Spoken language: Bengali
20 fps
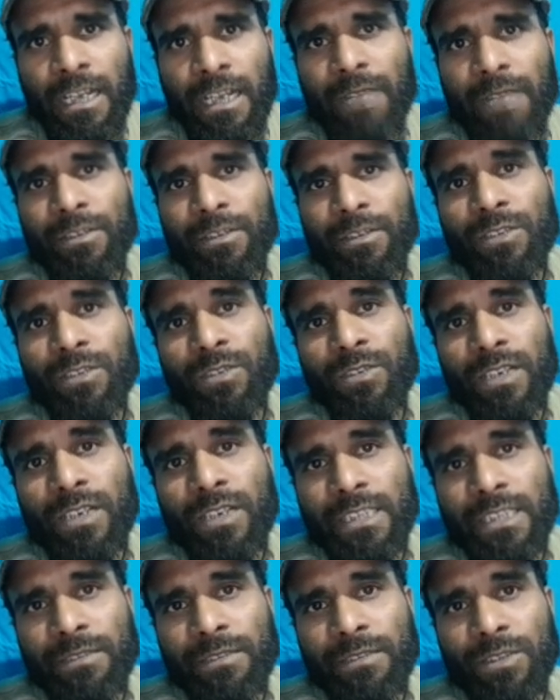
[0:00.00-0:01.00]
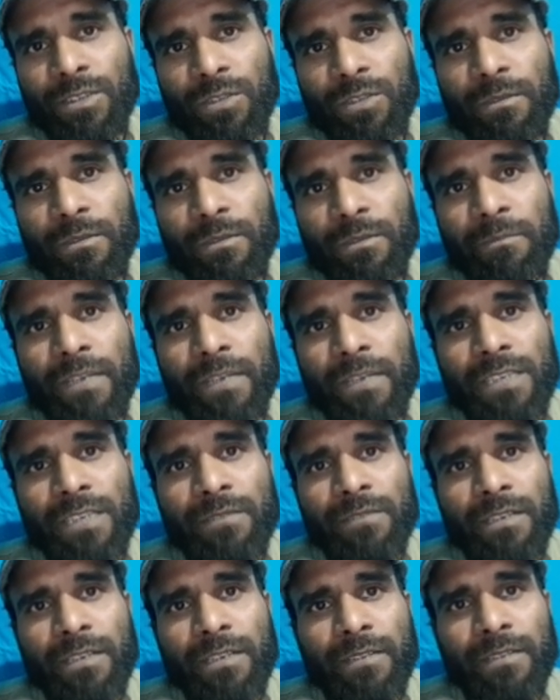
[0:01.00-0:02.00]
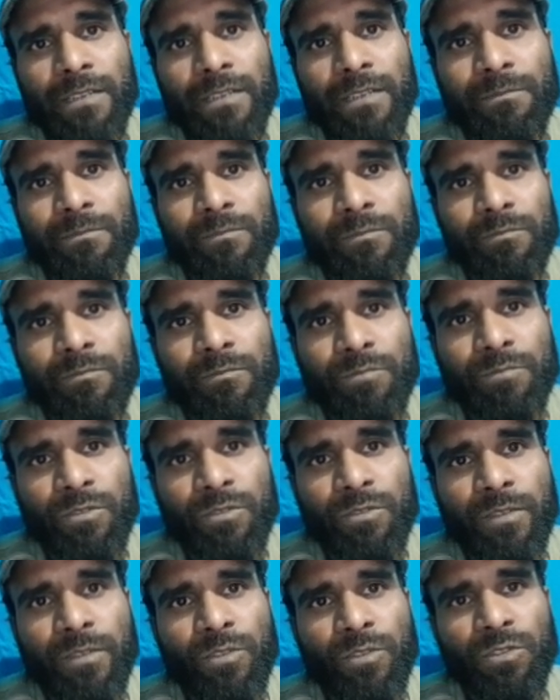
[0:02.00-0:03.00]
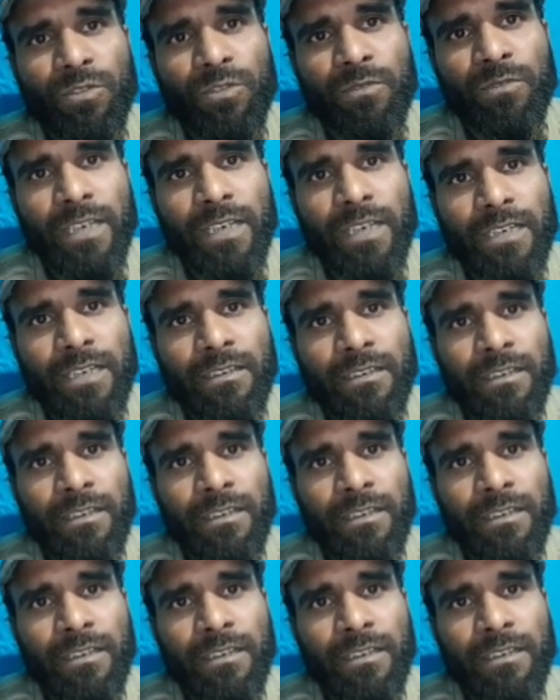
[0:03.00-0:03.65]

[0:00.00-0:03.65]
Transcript: আবেদন করা যাবে তবে পাঁচবার বা পূর্বে দুইবার